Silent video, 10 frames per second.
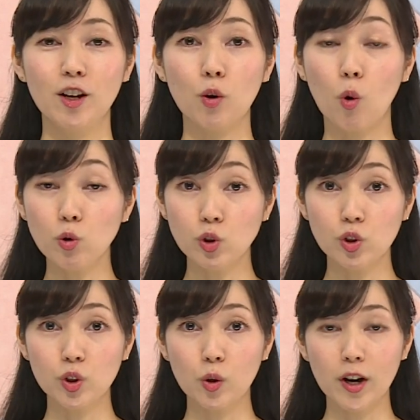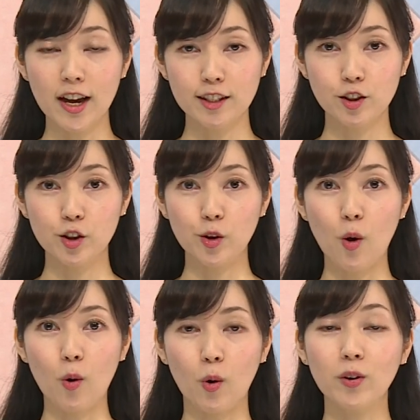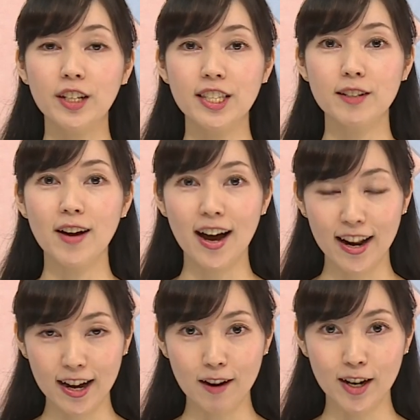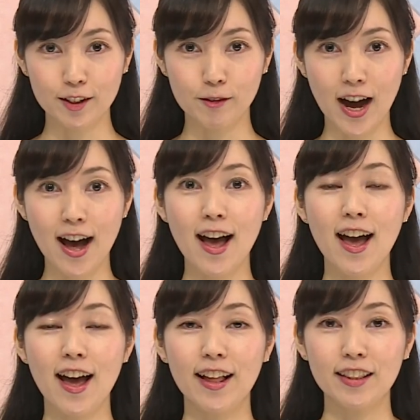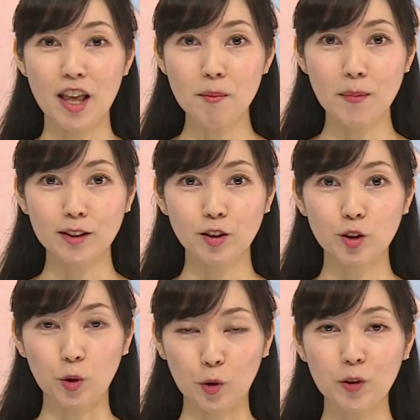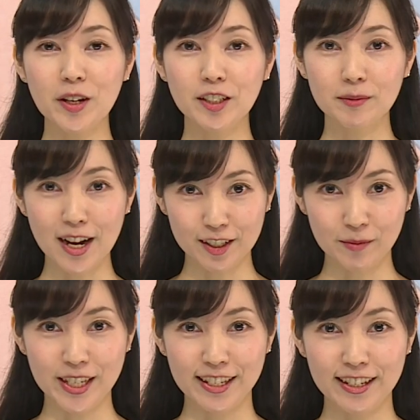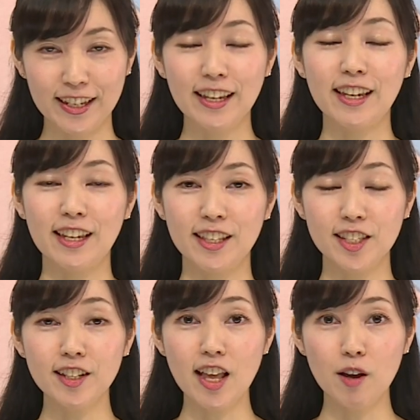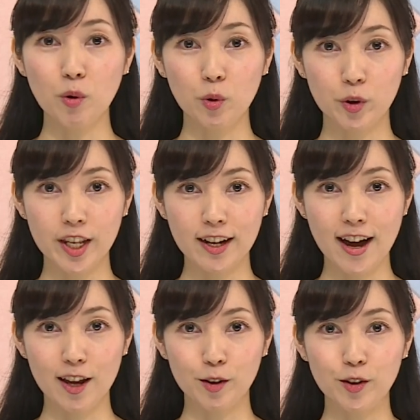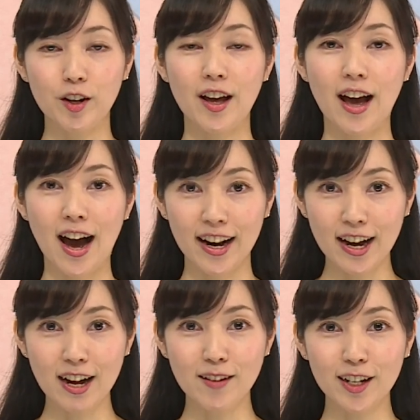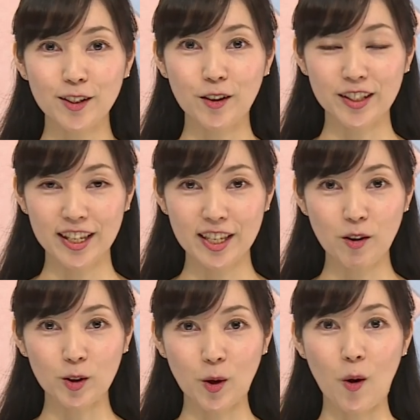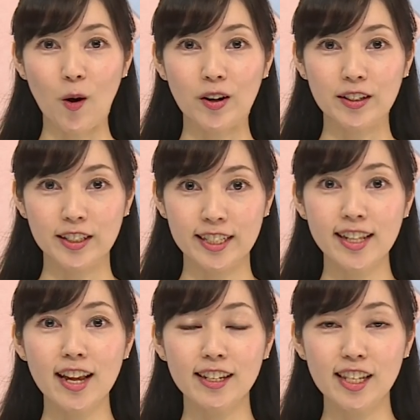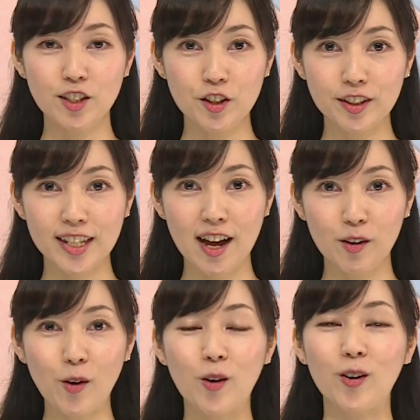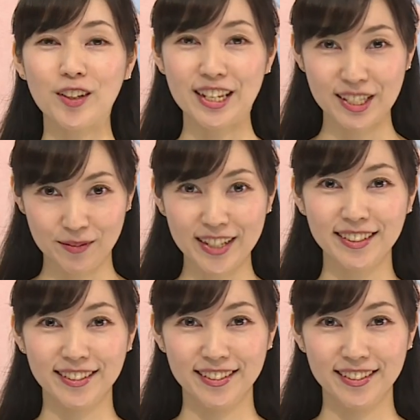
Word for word: 今週と来週のこんにちは荒川区は年末特別番組一年を振り返る荒川区の出来事2023をお送りします